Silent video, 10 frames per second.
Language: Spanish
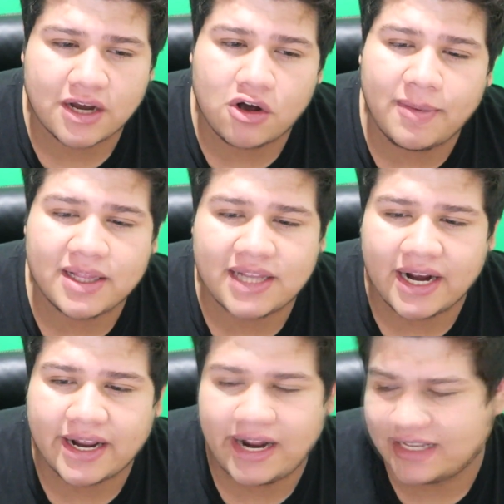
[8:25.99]

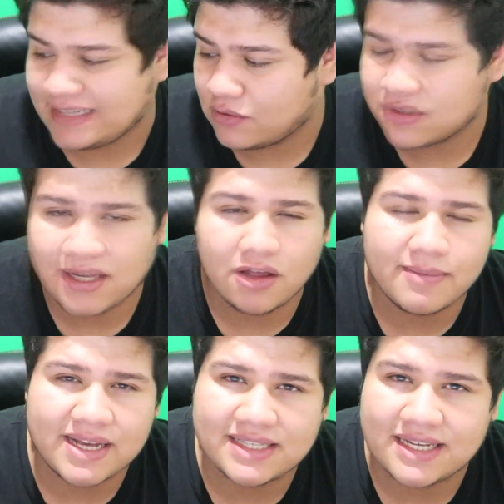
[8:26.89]
comentar qué les ha gustado
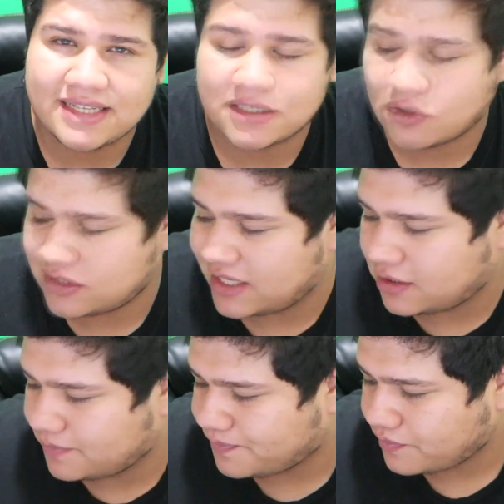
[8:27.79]
más de estas cosas.